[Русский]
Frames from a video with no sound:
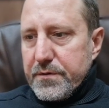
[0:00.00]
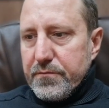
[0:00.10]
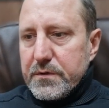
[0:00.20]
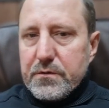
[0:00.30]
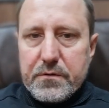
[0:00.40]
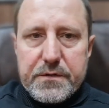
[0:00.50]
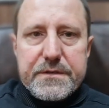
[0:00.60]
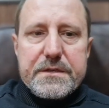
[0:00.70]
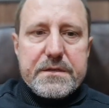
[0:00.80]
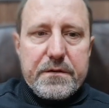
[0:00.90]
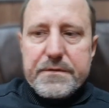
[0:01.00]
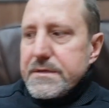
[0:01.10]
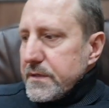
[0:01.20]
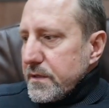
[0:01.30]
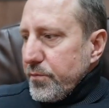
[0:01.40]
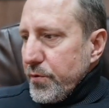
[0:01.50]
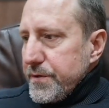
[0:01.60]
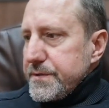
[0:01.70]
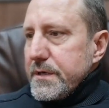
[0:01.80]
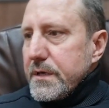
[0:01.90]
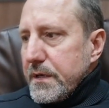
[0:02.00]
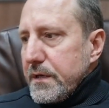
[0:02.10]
Вот оно здесь, да, висит на поясе.